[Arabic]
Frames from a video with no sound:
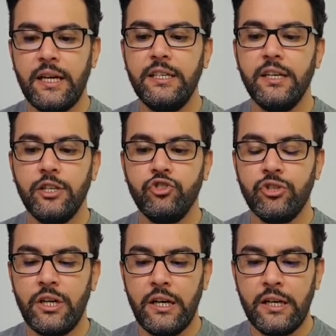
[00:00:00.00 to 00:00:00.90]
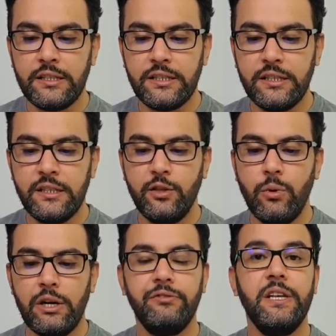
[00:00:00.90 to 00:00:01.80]
أي إجراءات
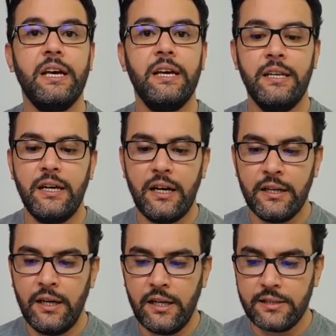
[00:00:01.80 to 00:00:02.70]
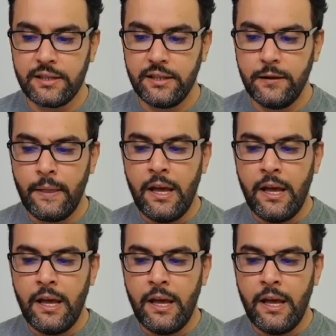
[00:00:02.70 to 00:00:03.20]
لوقف الغلاء الحاصل